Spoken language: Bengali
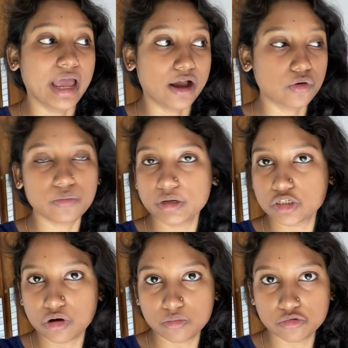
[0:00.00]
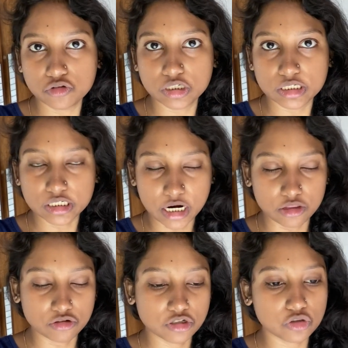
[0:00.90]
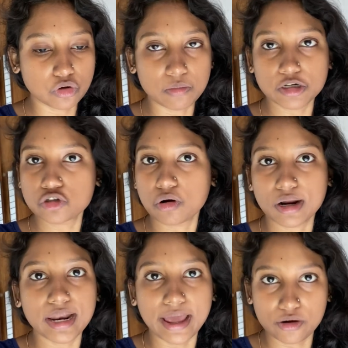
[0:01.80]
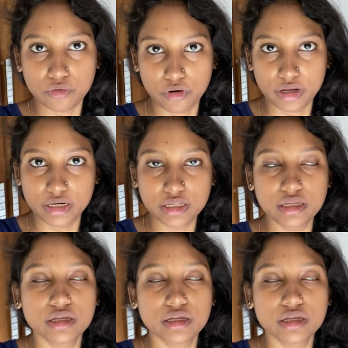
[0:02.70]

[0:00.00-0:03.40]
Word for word: এখন বাজে অলমোস্ট সাড়ে দশটা তো আমার সকাল এখন হয়নি